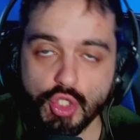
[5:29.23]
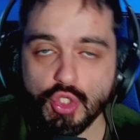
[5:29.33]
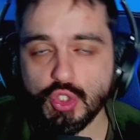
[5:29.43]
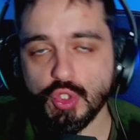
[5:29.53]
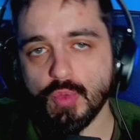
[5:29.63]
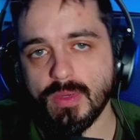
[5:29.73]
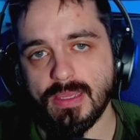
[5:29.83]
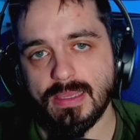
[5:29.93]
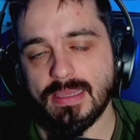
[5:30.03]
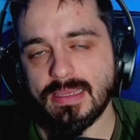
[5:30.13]

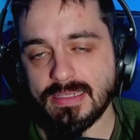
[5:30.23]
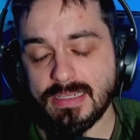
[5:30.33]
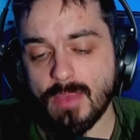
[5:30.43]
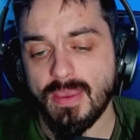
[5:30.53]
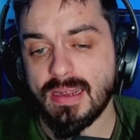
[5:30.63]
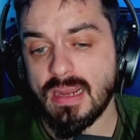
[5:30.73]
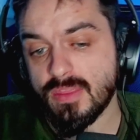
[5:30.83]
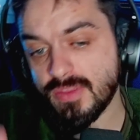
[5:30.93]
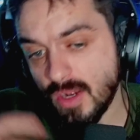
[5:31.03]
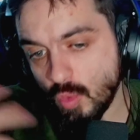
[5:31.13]
sobre Xavi
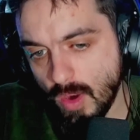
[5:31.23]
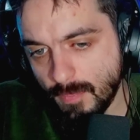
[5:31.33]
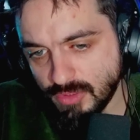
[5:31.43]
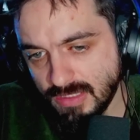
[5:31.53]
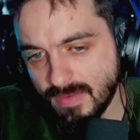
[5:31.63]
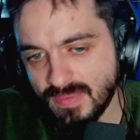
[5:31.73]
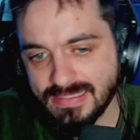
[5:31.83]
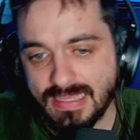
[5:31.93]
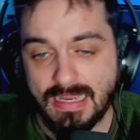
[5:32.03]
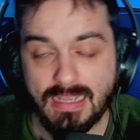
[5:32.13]
Hernández y el cual pues también
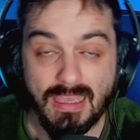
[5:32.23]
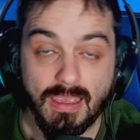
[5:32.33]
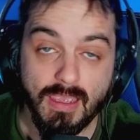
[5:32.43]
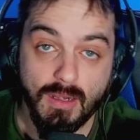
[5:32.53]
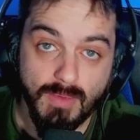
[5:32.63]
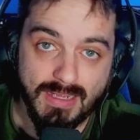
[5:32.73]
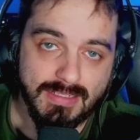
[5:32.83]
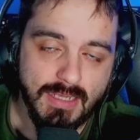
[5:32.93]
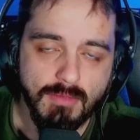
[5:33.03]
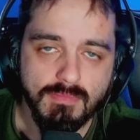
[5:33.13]
destaca que el Barça,